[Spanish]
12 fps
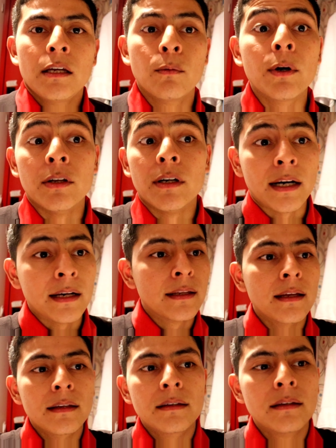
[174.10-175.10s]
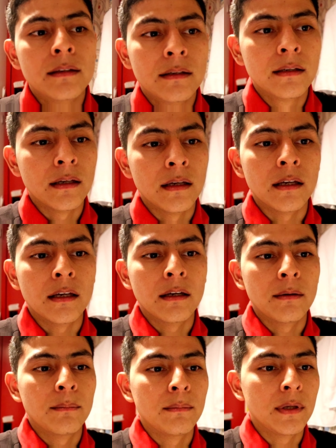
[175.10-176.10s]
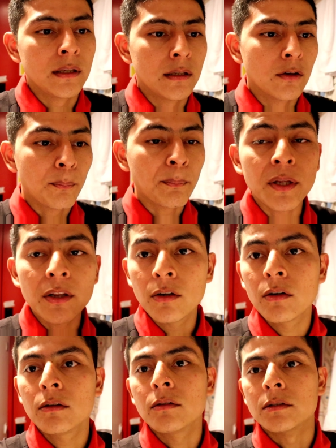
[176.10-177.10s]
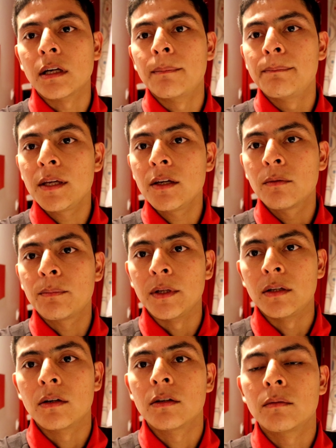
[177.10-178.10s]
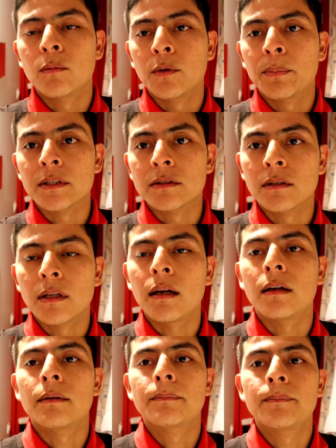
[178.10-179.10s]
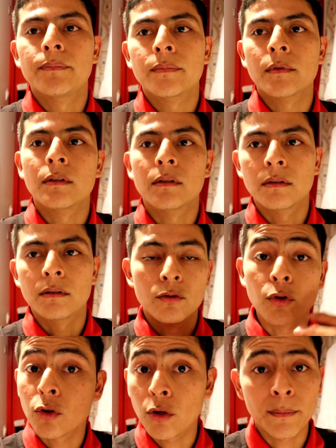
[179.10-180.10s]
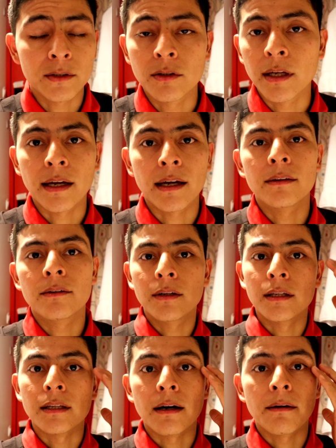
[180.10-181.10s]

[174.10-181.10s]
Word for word: Y bueno, en realidad eh, mi opinión, o sea, mi opinión muy personal, yo no me estoy quejando del